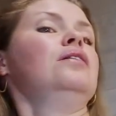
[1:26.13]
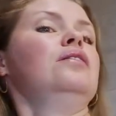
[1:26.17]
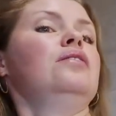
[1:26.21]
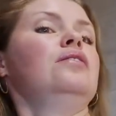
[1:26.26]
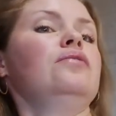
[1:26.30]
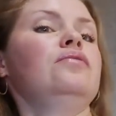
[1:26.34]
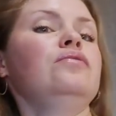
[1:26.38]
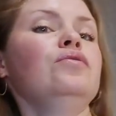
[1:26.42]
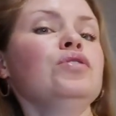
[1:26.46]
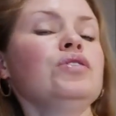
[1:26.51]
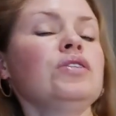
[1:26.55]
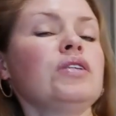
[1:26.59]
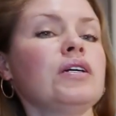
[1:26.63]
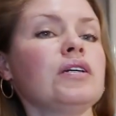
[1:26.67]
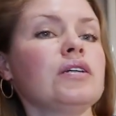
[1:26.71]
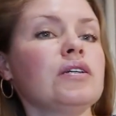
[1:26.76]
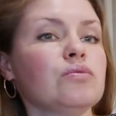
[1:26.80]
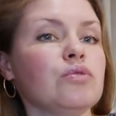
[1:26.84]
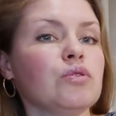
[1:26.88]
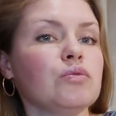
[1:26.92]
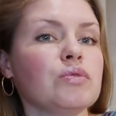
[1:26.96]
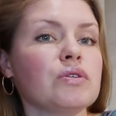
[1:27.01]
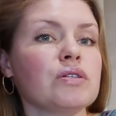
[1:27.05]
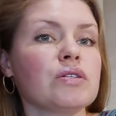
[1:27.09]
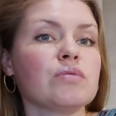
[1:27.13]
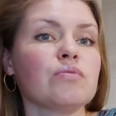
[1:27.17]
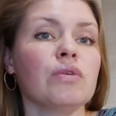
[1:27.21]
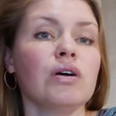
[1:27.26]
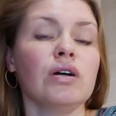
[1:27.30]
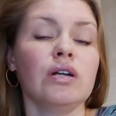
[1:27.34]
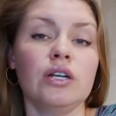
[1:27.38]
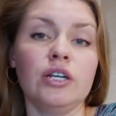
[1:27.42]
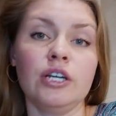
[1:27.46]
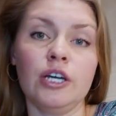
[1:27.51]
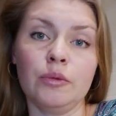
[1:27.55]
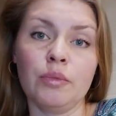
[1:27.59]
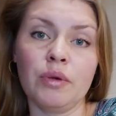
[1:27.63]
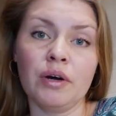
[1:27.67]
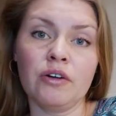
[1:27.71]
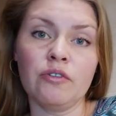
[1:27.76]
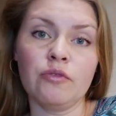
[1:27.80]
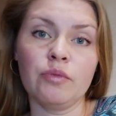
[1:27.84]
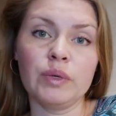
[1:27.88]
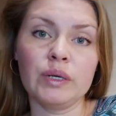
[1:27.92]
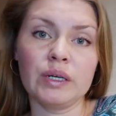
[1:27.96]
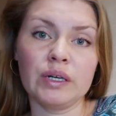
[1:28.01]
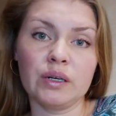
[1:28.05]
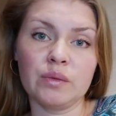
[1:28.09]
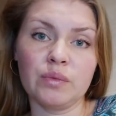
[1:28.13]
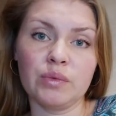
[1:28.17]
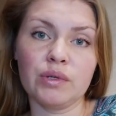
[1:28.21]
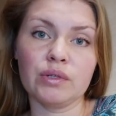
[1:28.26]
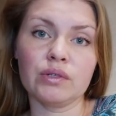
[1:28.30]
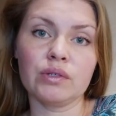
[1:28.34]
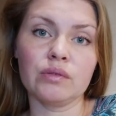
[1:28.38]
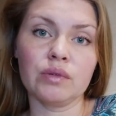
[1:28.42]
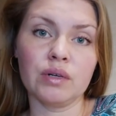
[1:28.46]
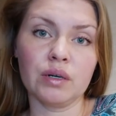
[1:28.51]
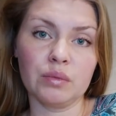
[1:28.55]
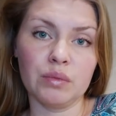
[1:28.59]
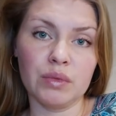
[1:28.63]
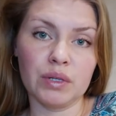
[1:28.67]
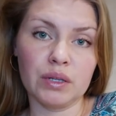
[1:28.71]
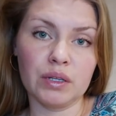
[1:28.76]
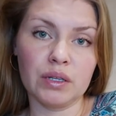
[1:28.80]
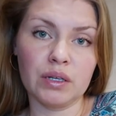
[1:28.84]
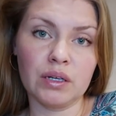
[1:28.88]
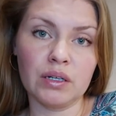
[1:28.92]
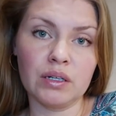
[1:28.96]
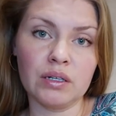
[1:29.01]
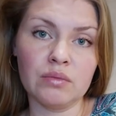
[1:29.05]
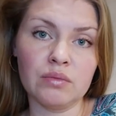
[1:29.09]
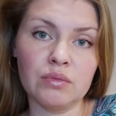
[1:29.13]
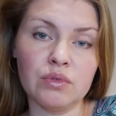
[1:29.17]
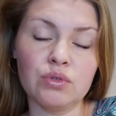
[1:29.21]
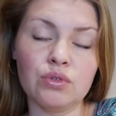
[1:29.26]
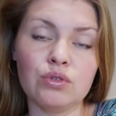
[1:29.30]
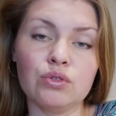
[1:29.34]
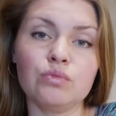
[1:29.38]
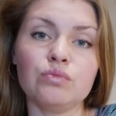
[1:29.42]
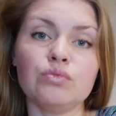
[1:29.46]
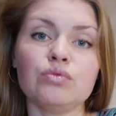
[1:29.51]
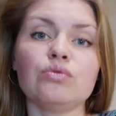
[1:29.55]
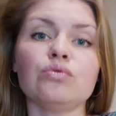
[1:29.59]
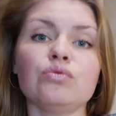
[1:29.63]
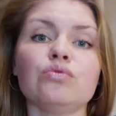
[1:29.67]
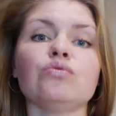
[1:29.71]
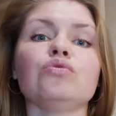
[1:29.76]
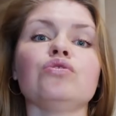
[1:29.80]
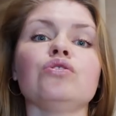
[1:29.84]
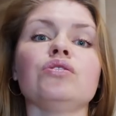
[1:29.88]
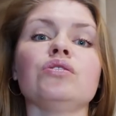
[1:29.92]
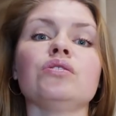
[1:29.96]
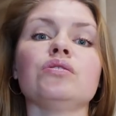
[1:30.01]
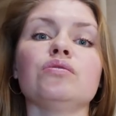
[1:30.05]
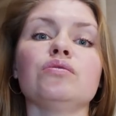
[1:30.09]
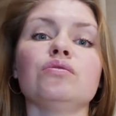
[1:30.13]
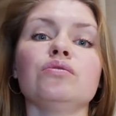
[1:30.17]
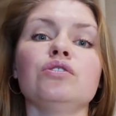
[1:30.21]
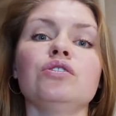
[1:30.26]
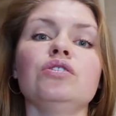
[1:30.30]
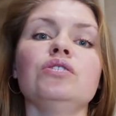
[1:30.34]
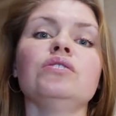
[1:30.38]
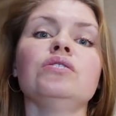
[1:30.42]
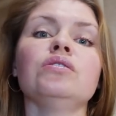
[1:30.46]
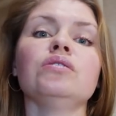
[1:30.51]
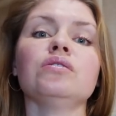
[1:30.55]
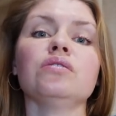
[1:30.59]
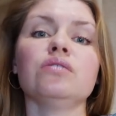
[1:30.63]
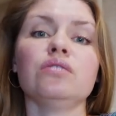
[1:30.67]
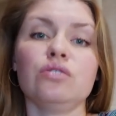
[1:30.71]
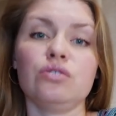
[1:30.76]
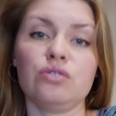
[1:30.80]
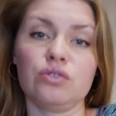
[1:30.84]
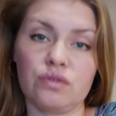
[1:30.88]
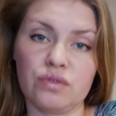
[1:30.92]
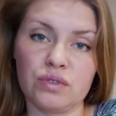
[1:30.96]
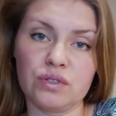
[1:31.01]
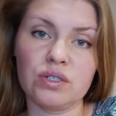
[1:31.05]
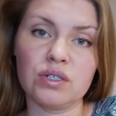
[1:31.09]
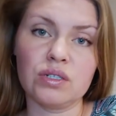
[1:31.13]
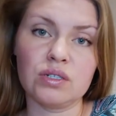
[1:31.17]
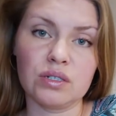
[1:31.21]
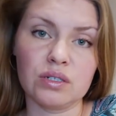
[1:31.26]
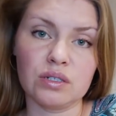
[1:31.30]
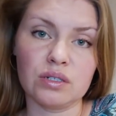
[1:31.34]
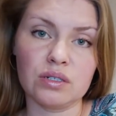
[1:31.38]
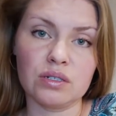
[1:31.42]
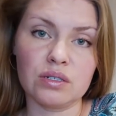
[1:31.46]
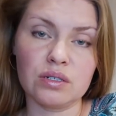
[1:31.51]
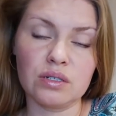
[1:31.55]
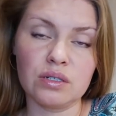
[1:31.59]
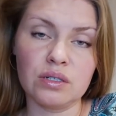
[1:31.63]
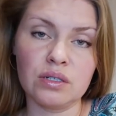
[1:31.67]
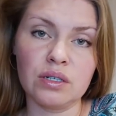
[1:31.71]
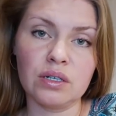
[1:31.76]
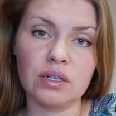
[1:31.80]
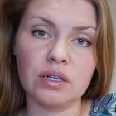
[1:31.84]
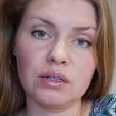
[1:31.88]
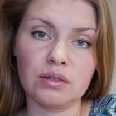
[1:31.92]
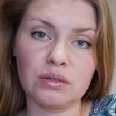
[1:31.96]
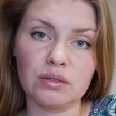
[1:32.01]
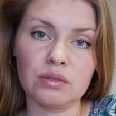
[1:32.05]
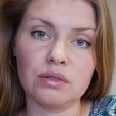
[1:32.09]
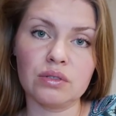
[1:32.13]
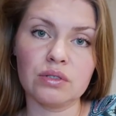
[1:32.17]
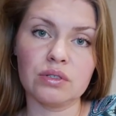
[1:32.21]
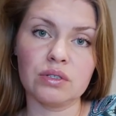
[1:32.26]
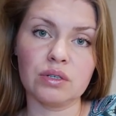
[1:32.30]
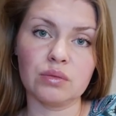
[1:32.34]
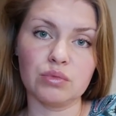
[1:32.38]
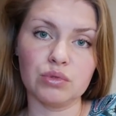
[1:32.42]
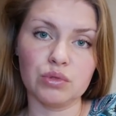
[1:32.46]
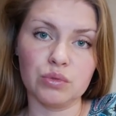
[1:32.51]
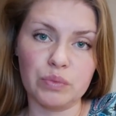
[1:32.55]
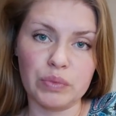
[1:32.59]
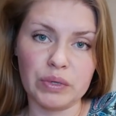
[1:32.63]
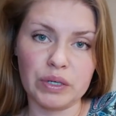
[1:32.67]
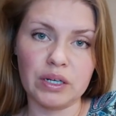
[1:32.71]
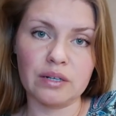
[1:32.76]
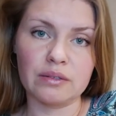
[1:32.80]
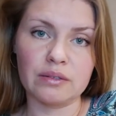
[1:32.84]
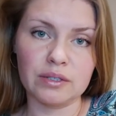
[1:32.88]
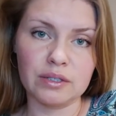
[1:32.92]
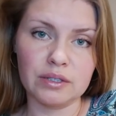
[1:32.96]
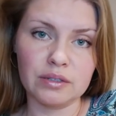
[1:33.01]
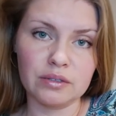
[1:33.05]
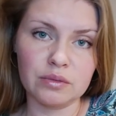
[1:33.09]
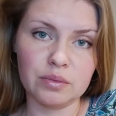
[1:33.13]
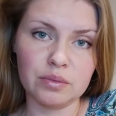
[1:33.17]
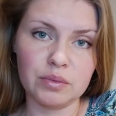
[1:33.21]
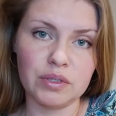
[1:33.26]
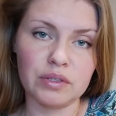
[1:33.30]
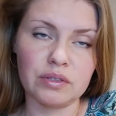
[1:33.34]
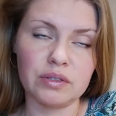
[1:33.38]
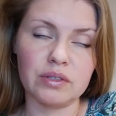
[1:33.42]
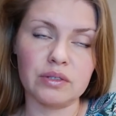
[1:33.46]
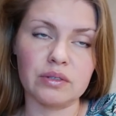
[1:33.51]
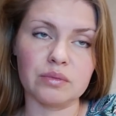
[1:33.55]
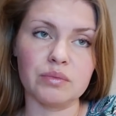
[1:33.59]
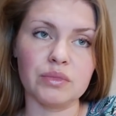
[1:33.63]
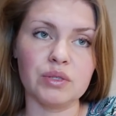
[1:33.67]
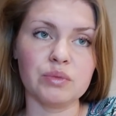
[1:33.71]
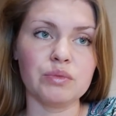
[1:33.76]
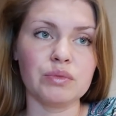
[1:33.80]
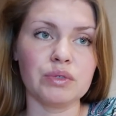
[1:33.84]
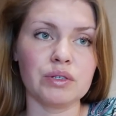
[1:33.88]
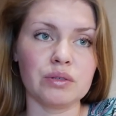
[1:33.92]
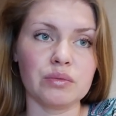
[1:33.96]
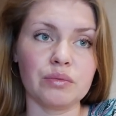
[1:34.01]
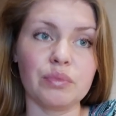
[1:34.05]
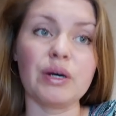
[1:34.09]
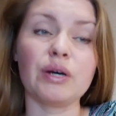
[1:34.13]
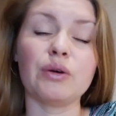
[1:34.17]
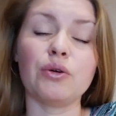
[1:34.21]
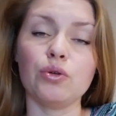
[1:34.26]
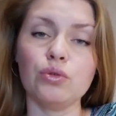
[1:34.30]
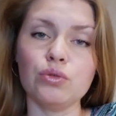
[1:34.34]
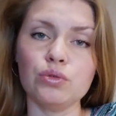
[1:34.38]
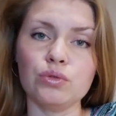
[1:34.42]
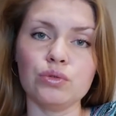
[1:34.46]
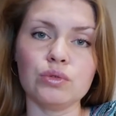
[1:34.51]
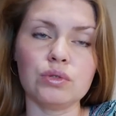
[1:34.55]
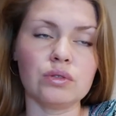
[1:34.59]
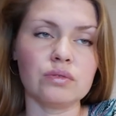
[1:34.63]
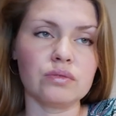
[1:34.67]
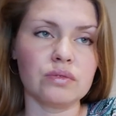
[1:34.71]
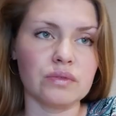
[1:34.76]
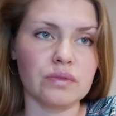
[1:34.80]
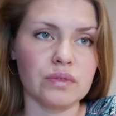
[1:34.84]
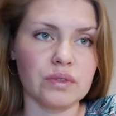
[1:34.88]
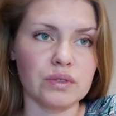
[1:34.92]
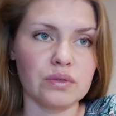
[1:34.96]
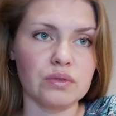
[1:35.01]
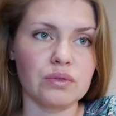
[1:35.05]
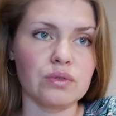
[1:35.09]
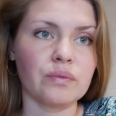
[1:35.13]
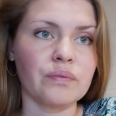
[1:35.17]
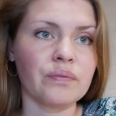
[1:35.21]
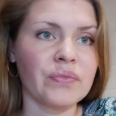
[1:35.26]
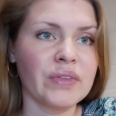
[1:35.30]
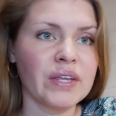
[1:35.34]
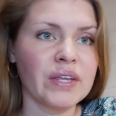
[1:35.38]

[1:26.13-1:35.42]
Вот таким образом. Либо в прикрепленном комментарии мною будут учитаны еще все те ссылки, которые я буду проговаривать по, мимо, по ходу этого видео.